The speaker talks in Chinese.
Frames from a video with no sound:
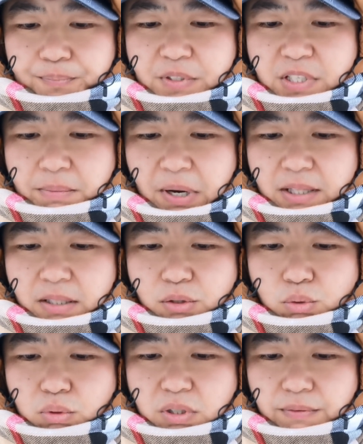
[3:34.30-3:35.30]
期盼呢
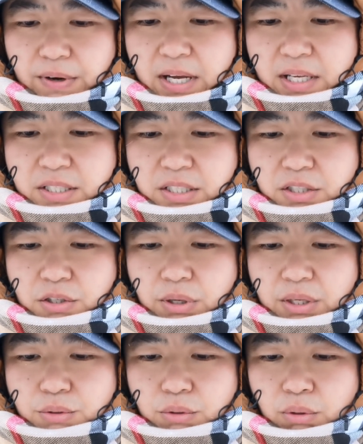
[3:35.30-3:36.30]
组织外籍志
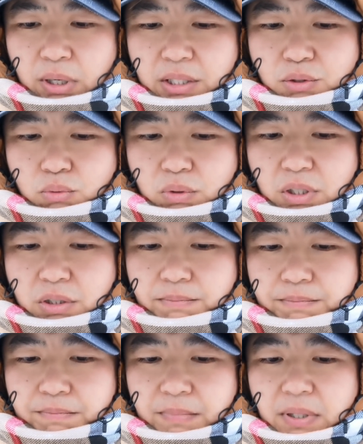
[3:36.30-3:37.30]
愿军团组成
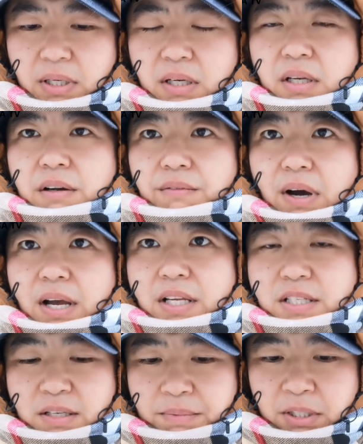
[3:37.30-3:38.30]
外
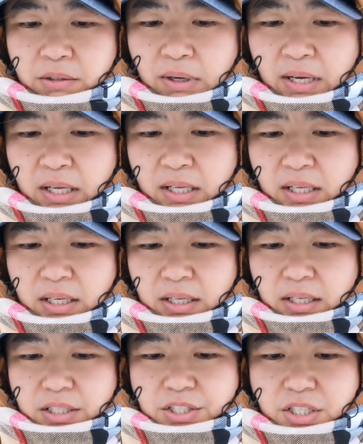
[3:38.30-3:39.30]
籍兵团，
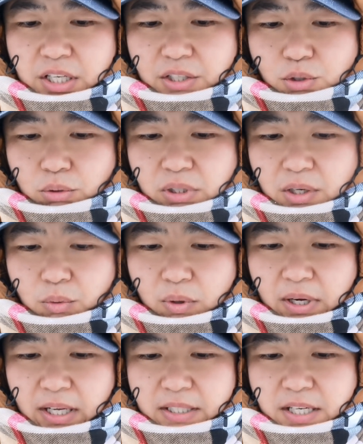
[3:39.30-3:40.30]
协助呢乌
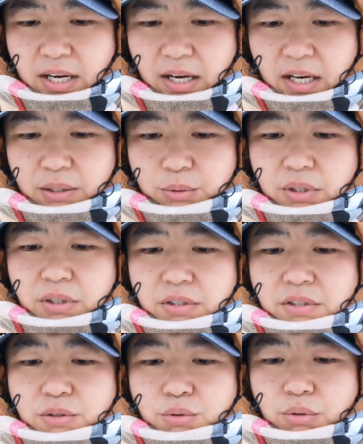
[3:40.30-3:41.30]
克兰展开对俄罗
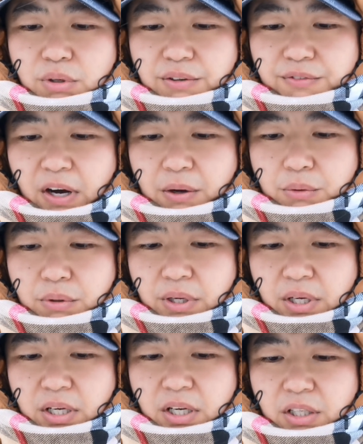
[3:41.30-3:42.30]
斯军队的防御。
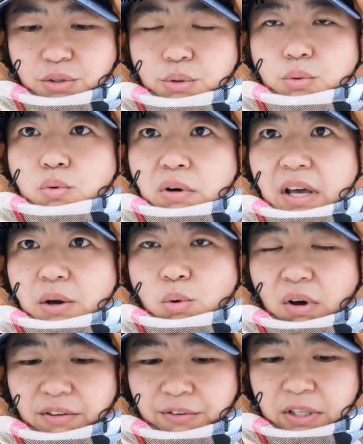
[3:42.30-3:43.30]
根据乌克兰
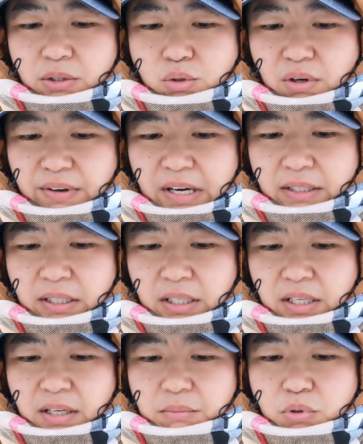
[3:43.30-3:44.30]
官方的说法呢，
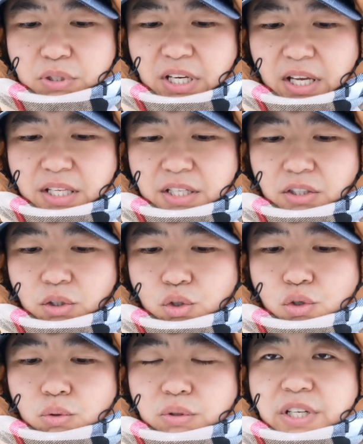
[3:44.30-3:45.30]
目前已经有
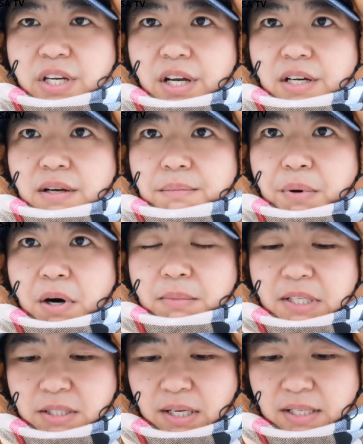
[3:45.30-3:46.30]
数千人报
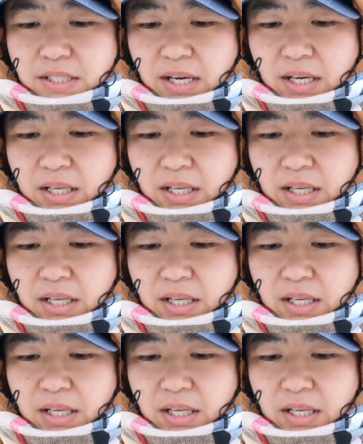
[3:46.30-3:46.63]
名参战。